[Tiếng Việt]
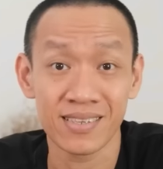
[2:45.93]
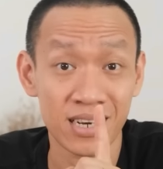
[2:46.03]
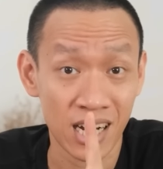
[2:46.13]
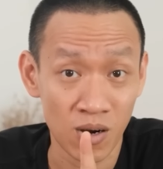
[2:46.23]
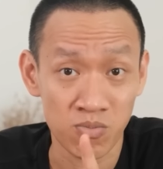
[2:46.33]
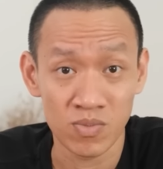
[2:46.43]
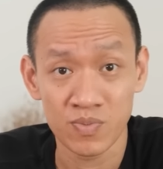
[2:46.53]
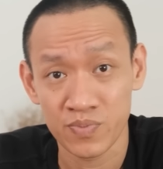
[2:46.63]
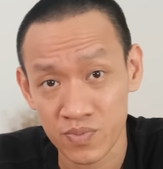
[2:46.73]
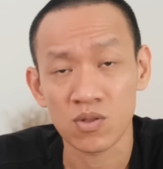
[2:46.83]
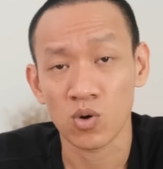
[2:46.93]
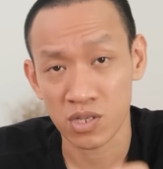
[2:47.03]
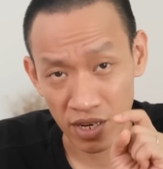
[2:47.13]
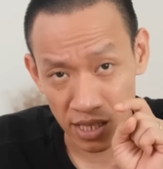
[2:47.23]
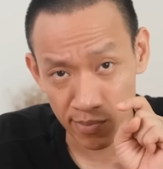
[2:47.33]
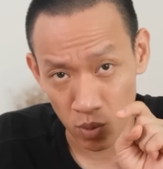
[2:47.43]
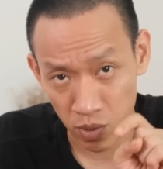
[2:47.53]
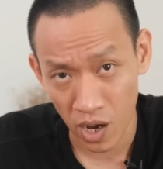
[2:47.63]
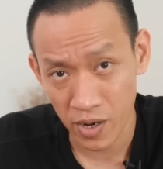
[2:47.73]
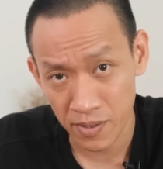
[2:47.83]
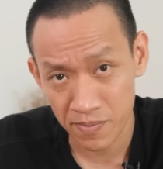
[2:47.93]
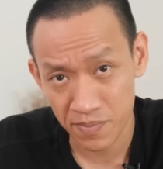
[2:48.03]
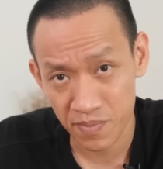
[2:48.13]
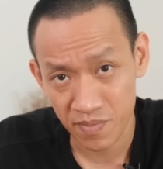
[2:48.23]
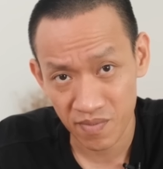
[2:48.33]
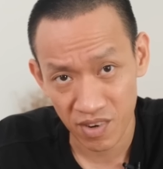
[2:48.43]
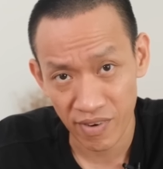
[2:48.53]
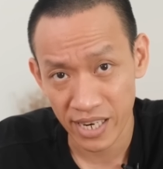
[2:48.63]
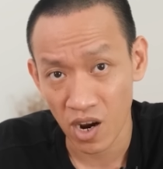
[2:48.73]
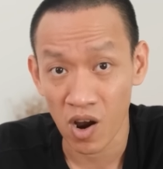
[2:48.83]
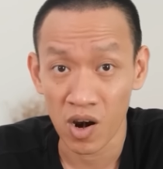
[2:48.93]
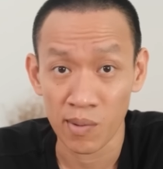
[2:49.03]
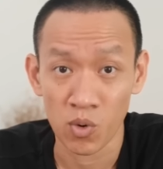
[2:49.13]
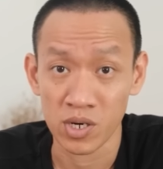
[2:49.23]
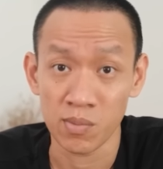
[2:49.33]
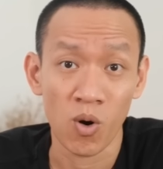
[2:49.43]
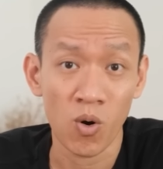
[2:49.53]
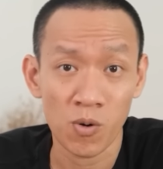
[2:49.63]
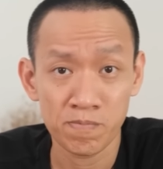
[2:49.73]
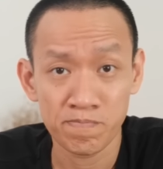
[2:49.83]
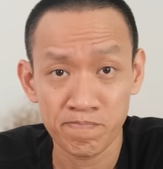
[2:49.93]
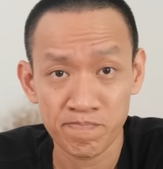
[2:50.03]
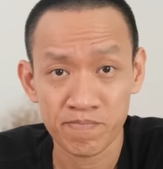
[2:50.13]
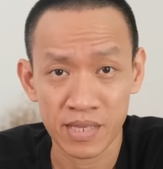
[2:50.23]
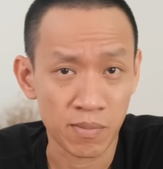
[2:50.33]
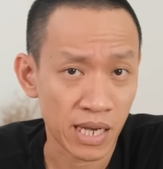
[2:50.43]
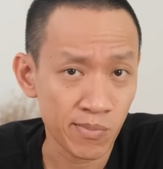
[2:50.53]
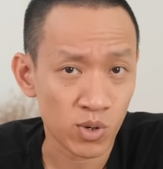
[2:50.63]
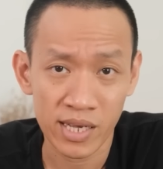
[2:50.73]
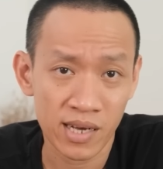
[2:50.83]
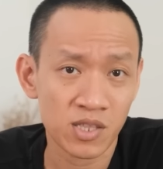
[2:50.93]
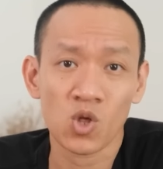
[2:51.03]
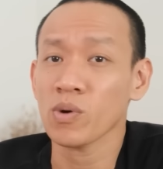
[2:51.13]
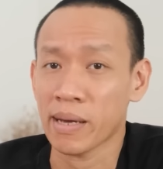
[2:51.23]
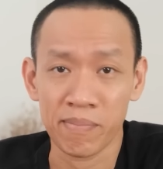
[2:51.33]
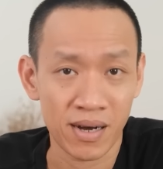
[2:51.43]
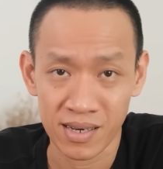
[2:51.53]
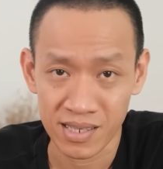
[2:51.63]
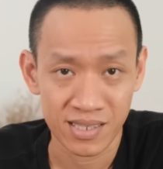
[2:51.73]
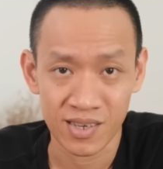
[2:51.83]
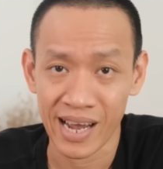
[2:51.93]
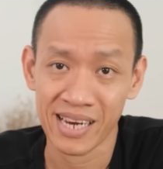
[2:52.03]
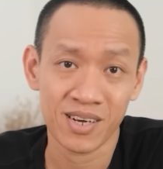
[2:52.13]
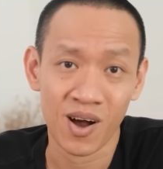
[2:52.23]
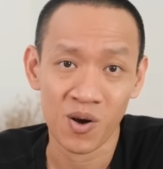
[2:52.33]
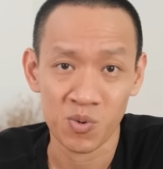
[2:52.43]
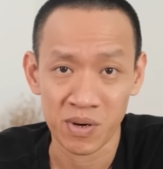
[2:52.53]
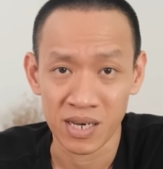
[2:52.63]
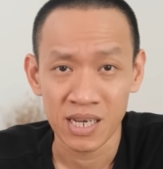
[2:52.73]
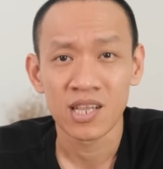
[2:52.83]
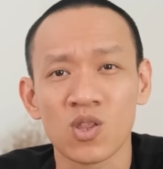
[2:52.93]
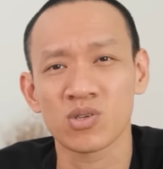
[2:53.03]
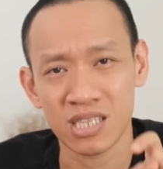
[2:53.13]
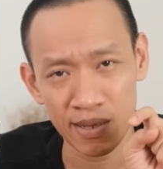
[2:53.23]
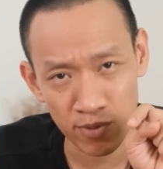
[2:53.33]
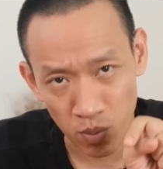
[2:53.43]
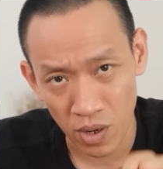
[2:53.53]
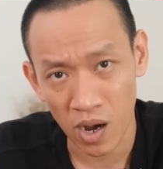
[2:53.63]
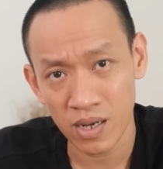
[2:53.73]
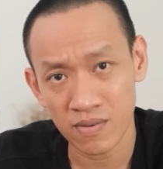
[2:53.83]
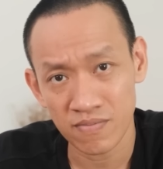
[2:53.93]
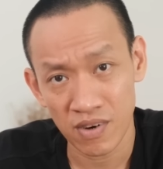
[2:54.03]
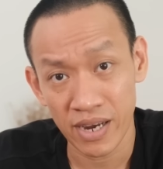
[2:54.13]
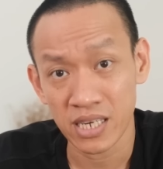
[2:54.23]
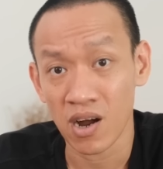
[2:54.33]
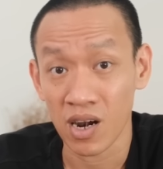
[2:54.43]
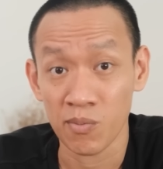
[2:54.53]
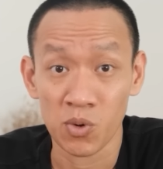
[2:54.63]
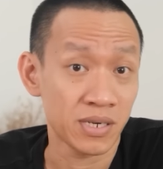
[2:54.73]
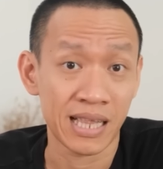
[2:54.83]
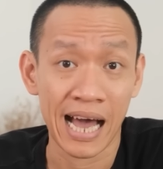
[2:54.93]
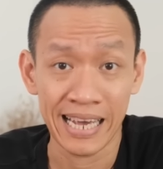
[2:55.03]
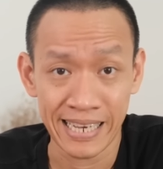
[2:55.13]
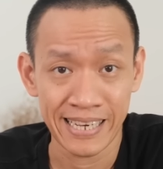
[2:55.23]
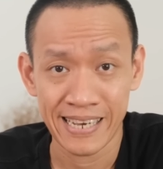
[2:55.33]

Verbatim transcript: Nhưng không, tôi sẽ vẫn tiếp tục nói với vai trò là một người bố tìm kiếm một thế giới tốt đẹp hơn cho hai đứa con của mình. Tôi sẽ tiếp tục nói với vai trò là một người thầy